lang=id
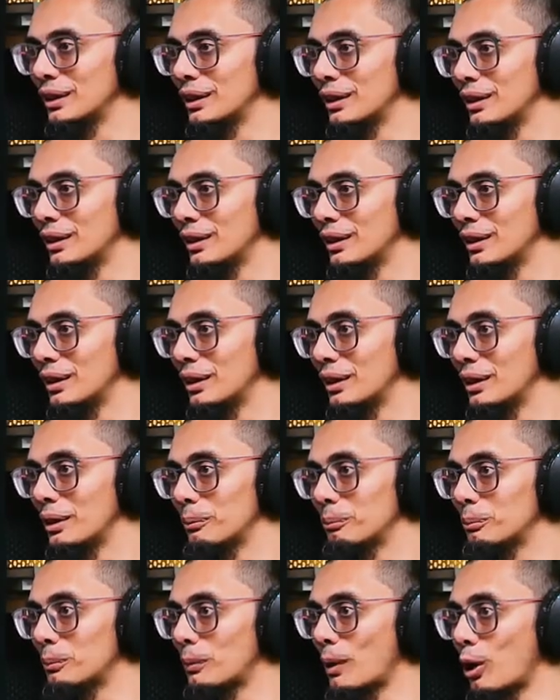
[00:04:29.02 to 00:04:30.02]
iya
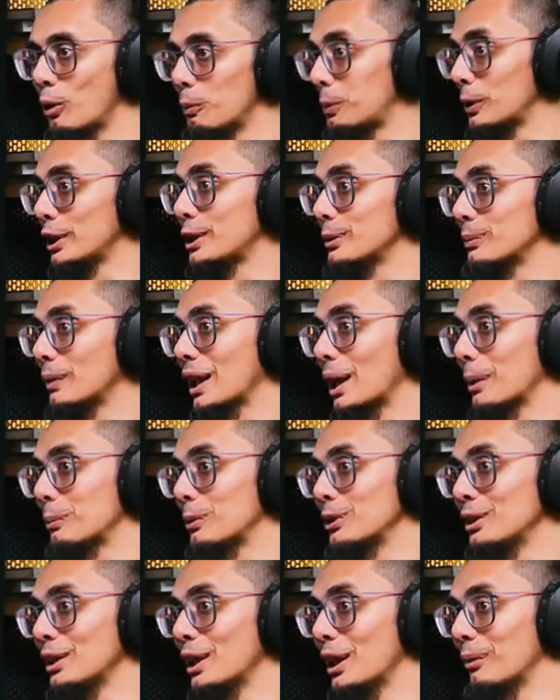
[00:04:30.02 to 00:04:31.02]
mau beli
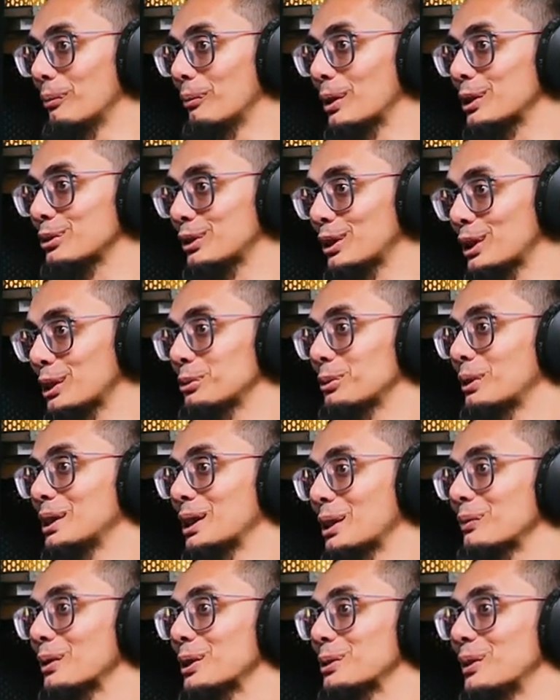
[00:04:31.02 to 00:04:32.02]
dimanapun ya maksudnya
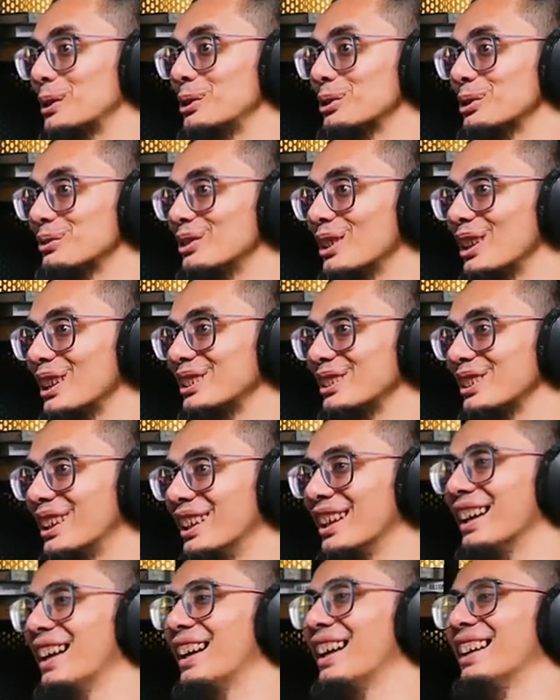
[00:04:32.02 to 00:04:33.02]
cuannya ke Mas Bayu semua gitu
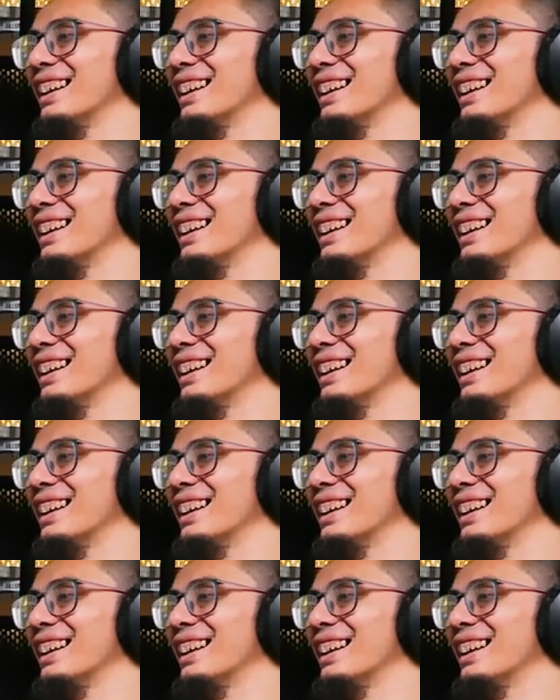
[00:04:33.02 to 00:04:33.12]
iya. ya, ya